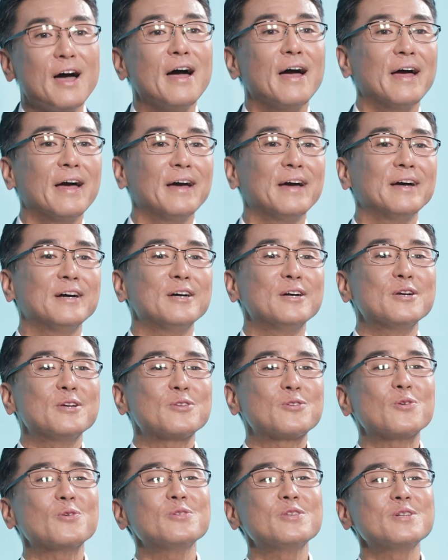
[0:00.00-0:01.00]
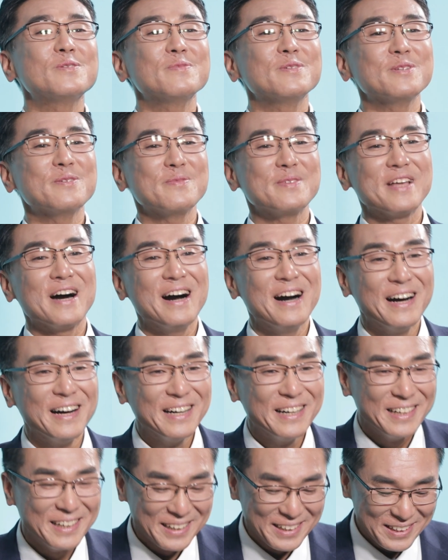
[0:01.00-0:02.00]
네, 좋은 질문입니다.
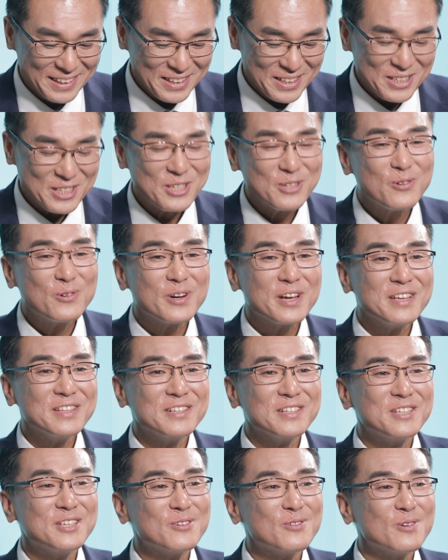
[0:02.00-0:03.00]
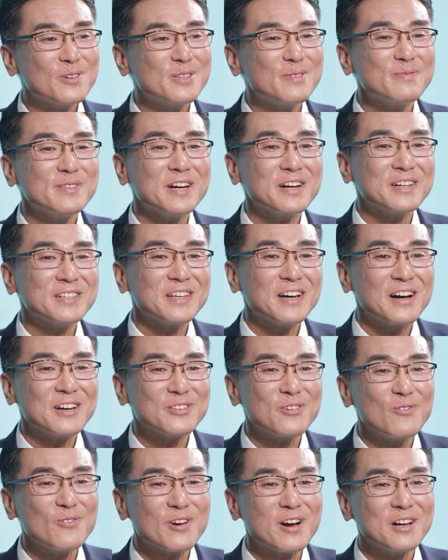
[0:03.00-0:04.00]
시골에 있는 시골 심장 의사가
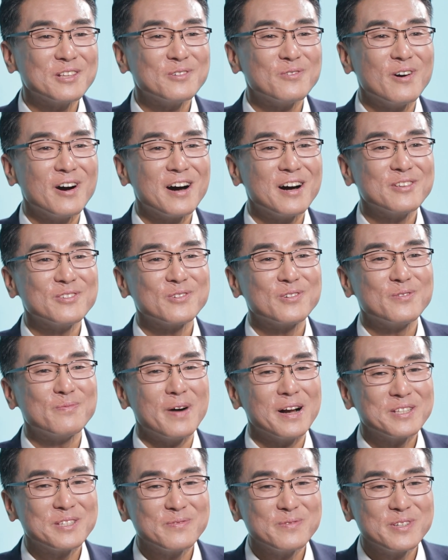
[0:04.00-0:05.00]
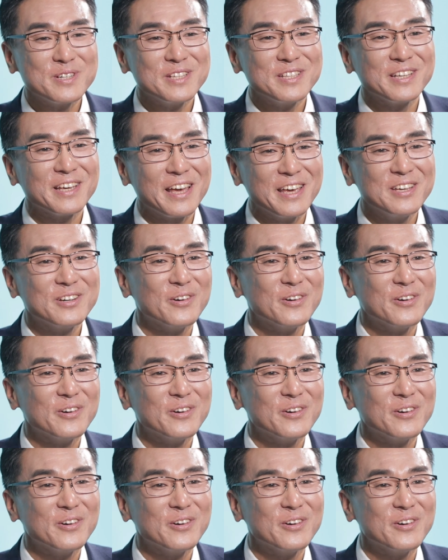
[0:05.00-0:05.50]
서울까지 와가지고 말씀드리는 게